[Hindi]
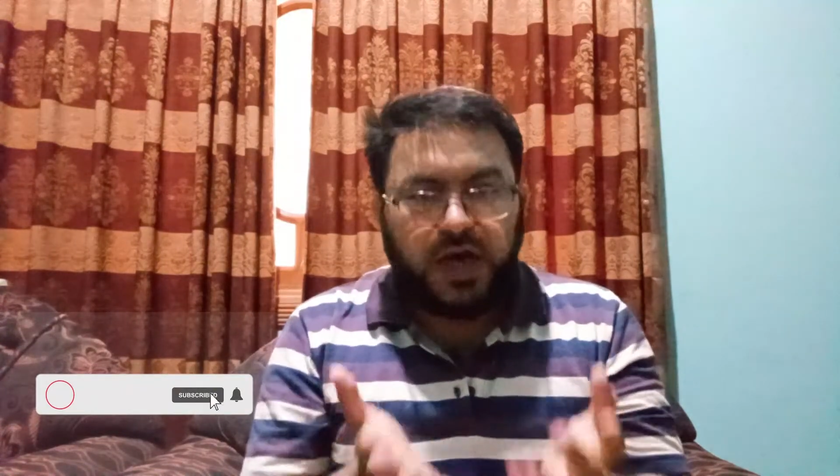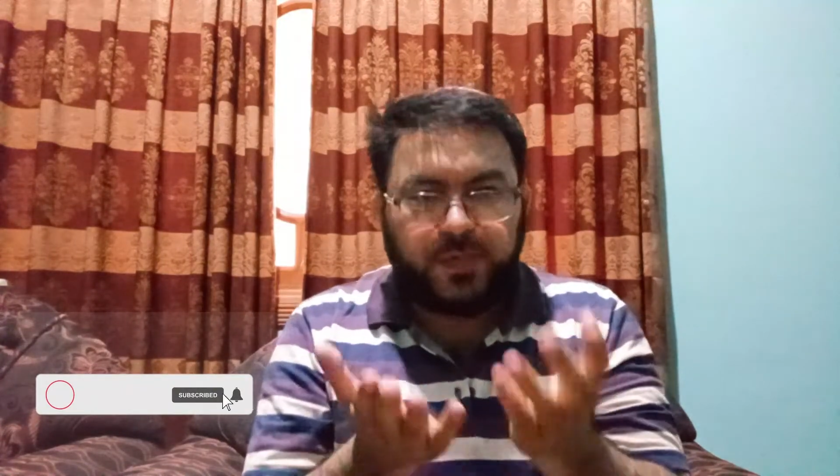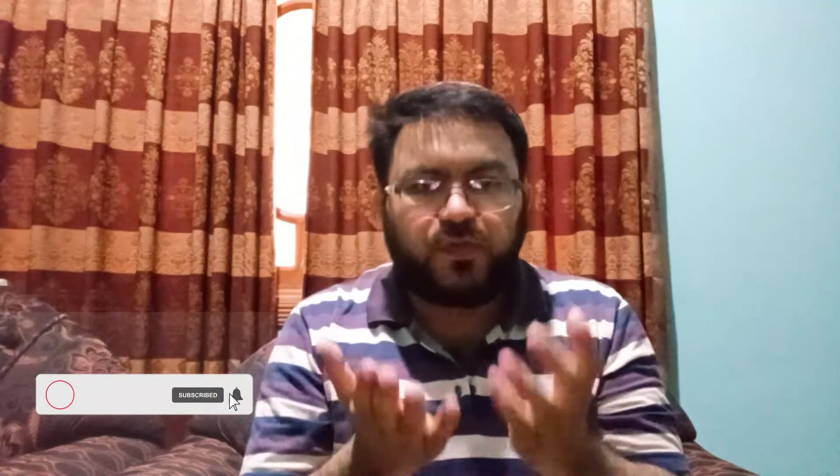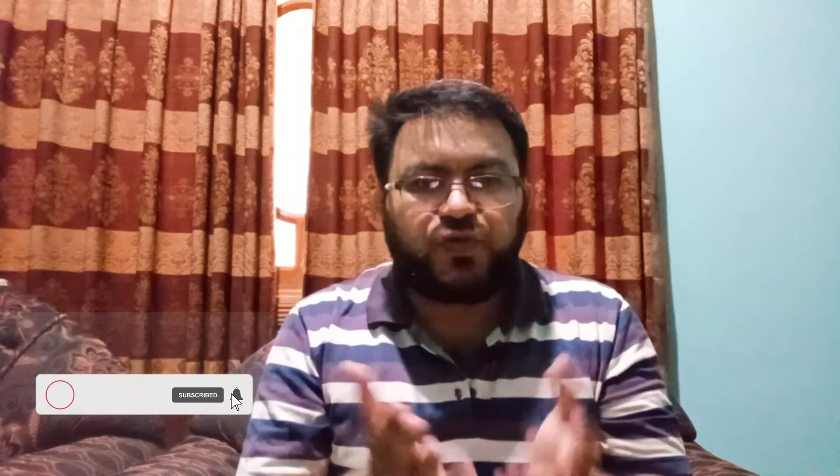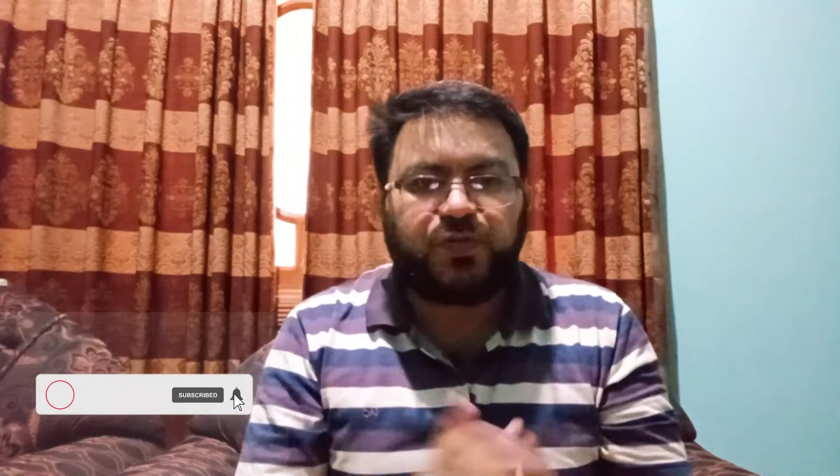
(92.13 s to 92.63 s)

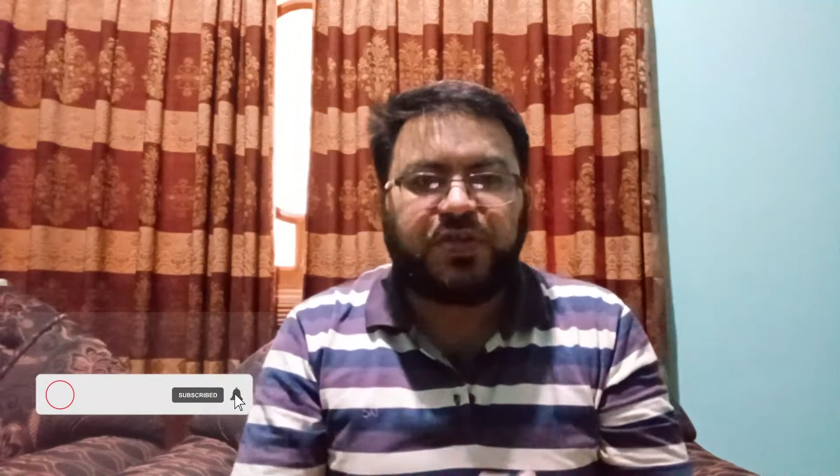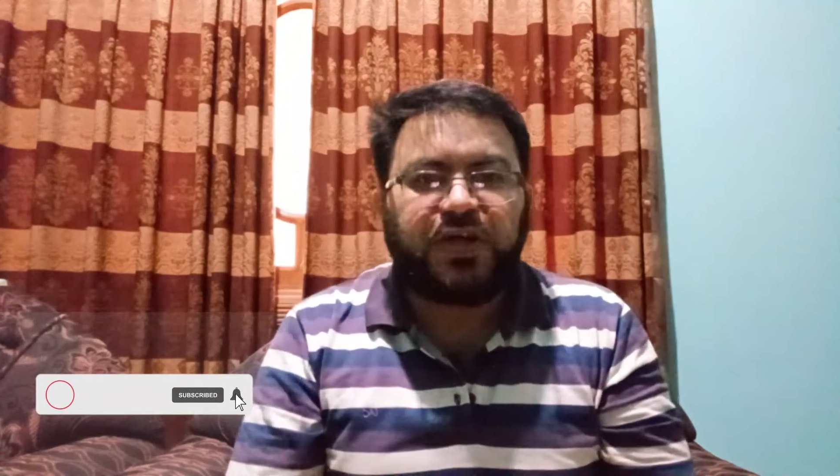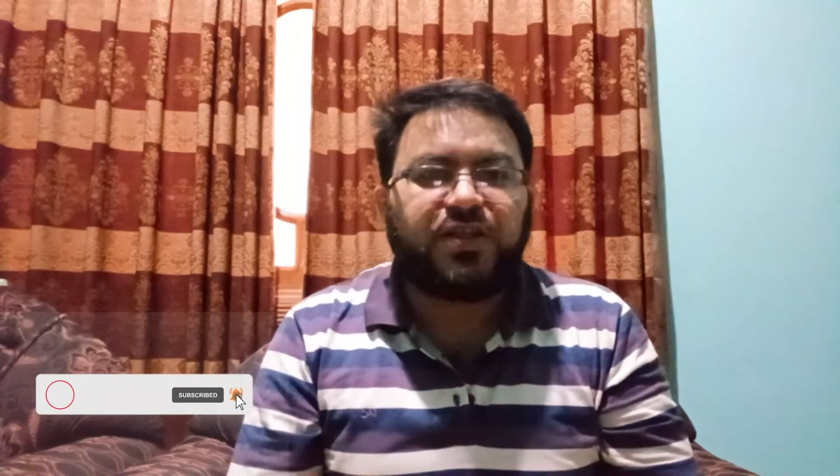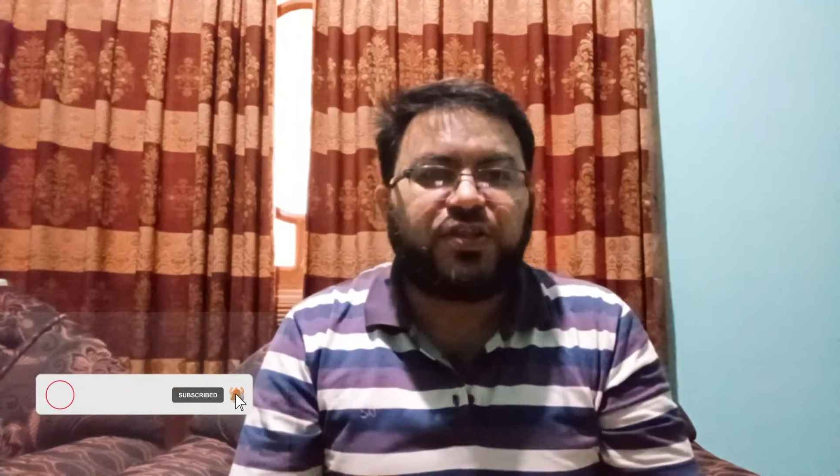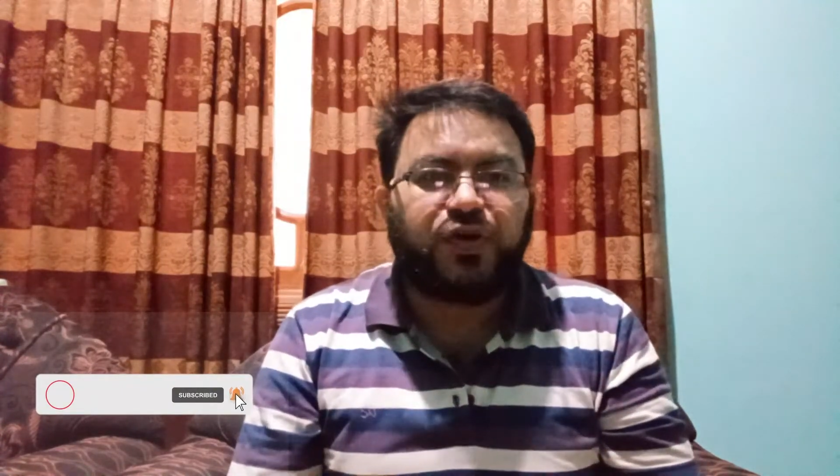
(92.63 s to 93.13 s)
आपको कुछ
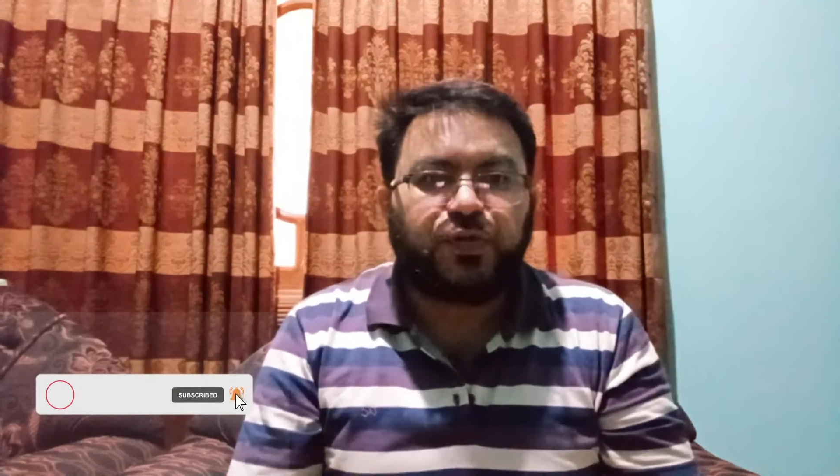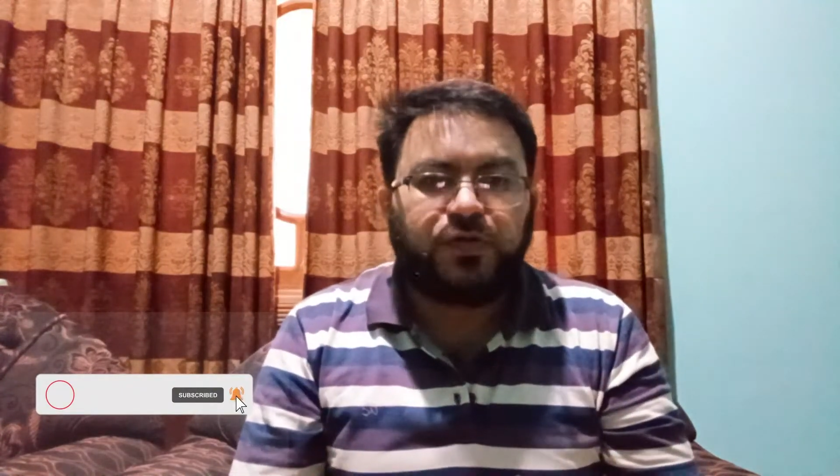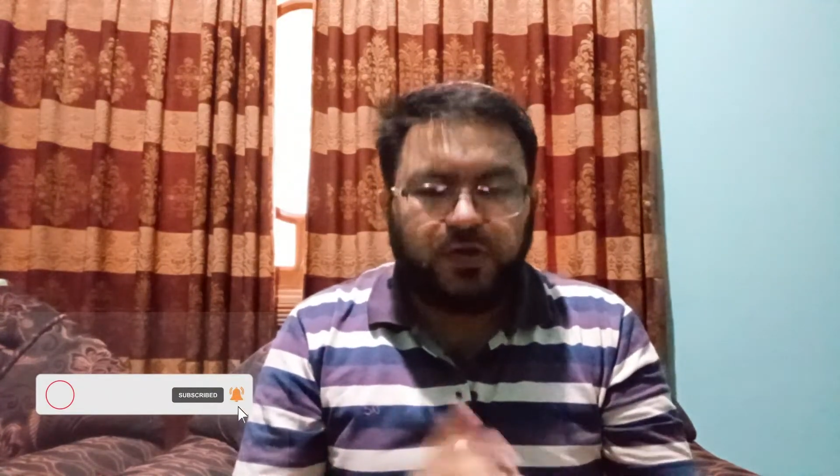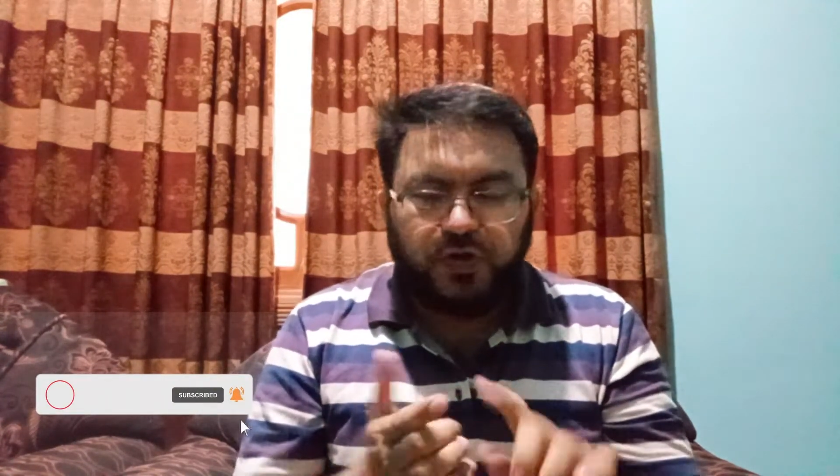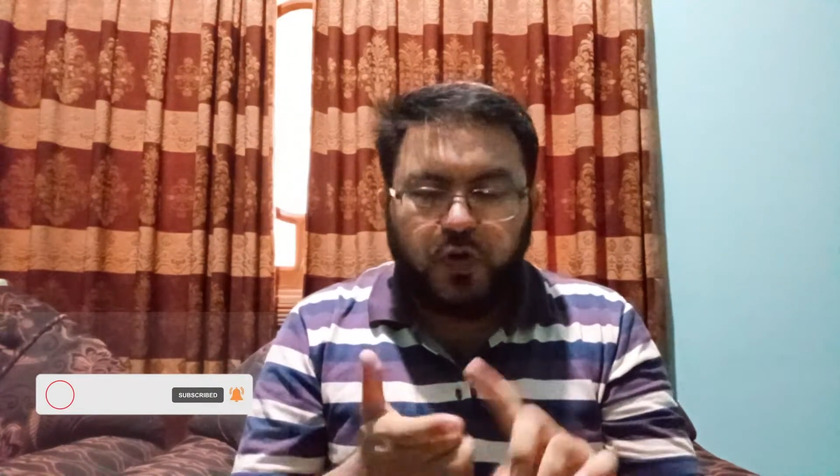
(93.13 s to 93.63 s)
बता देता हूँ
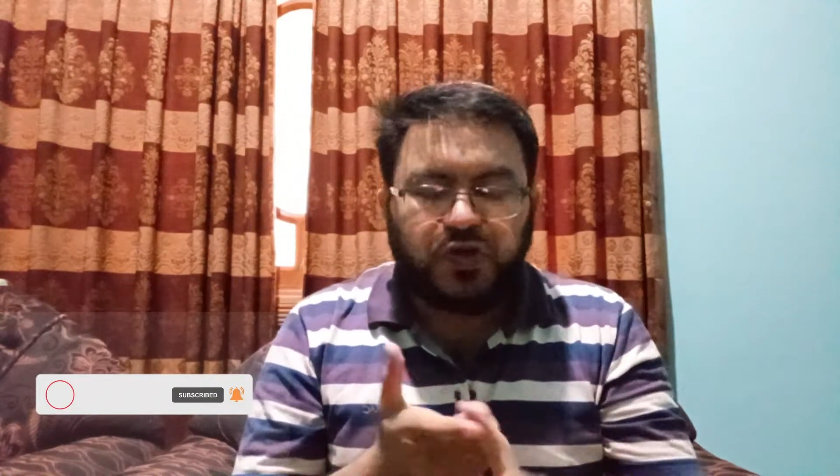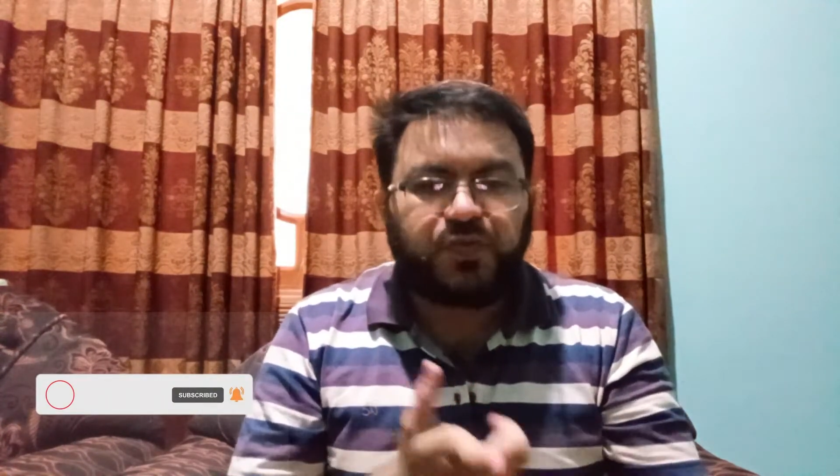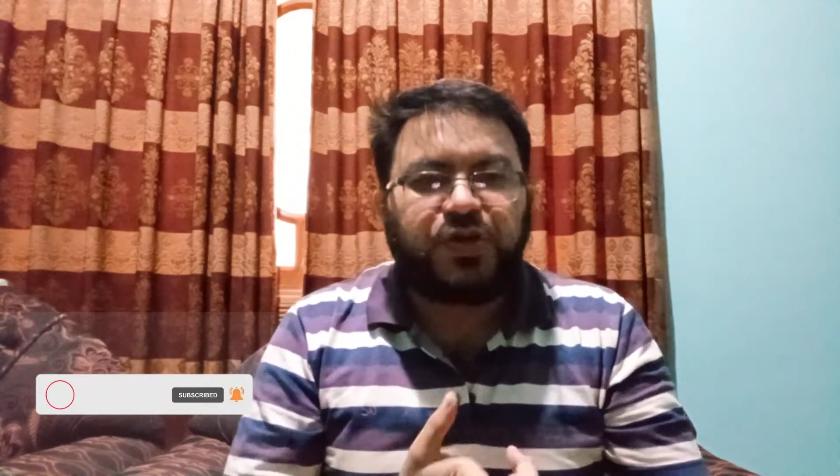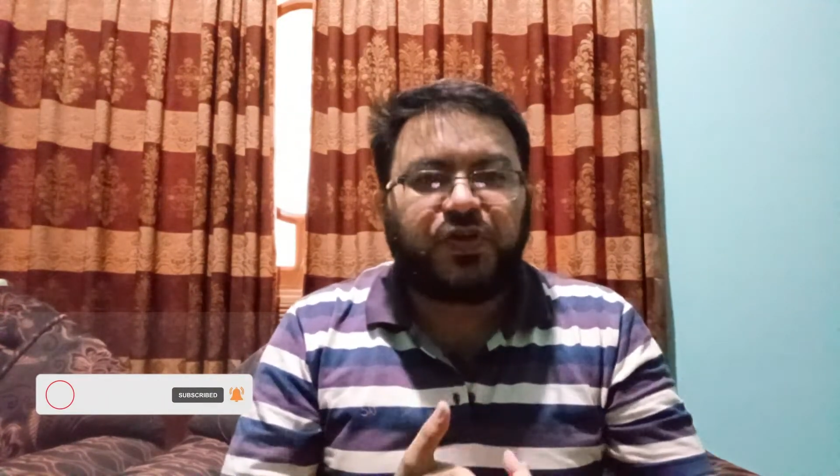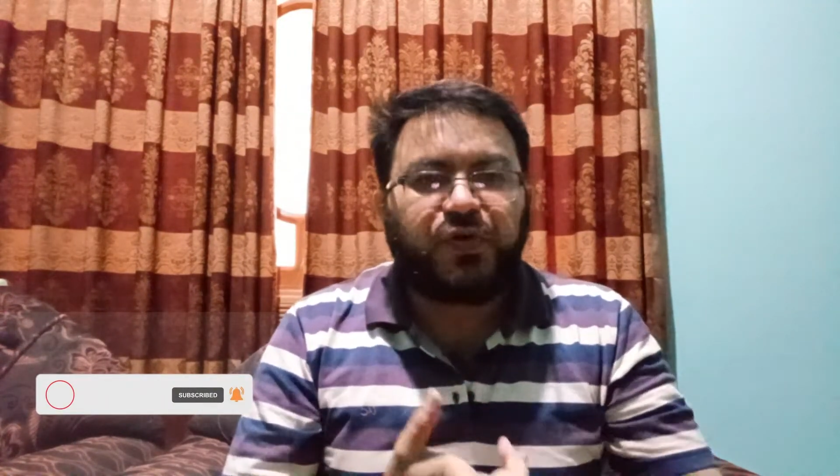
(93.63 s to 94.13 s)

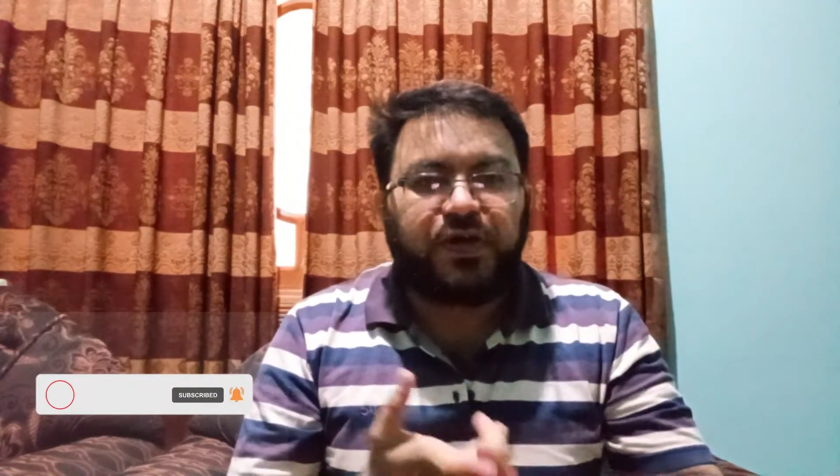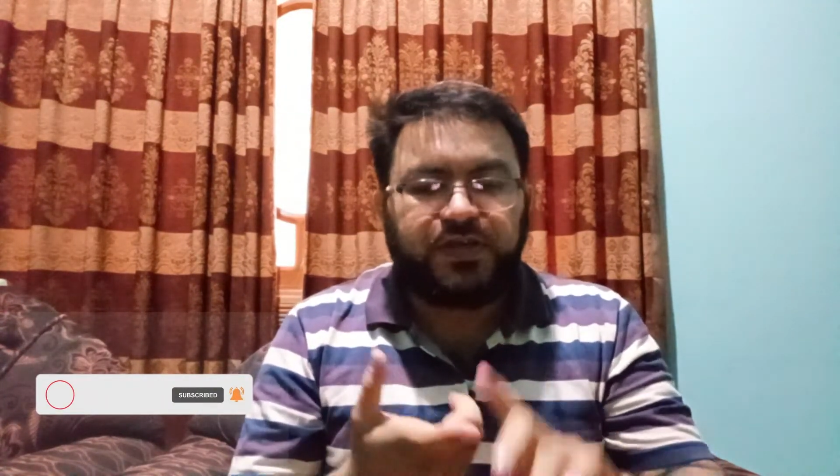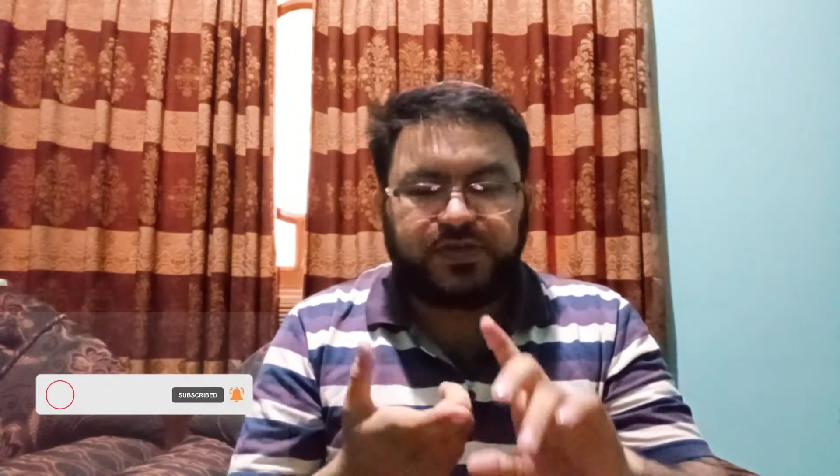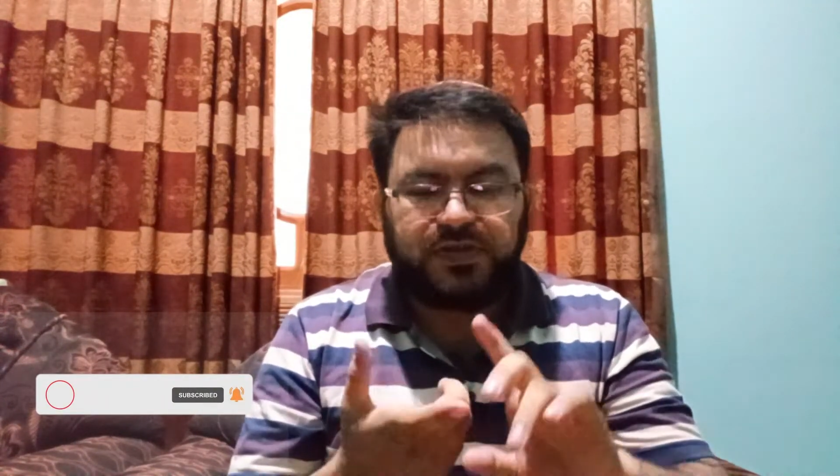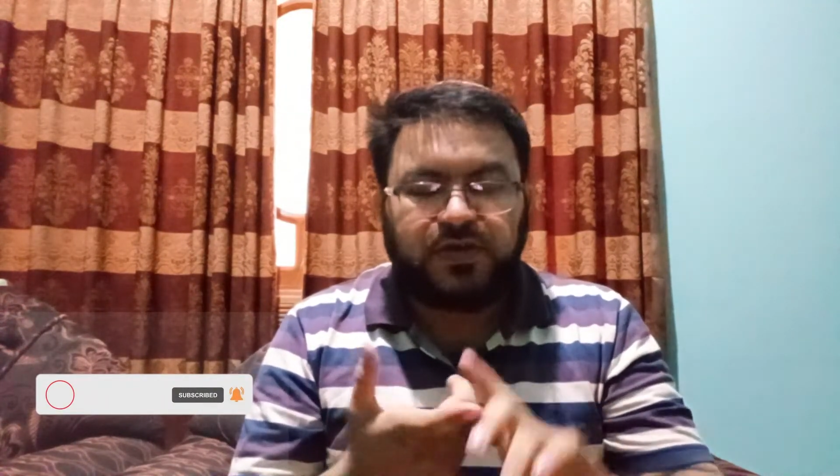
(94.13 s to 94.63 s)
कॉस्मिक
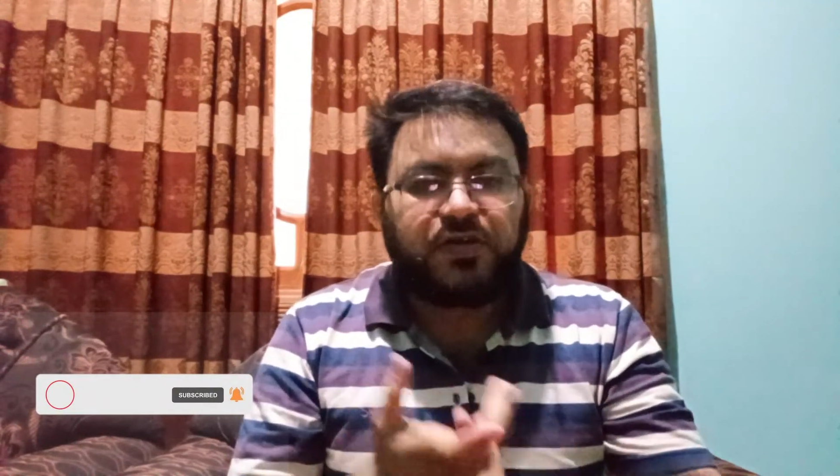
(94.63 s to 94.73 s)
नॉइस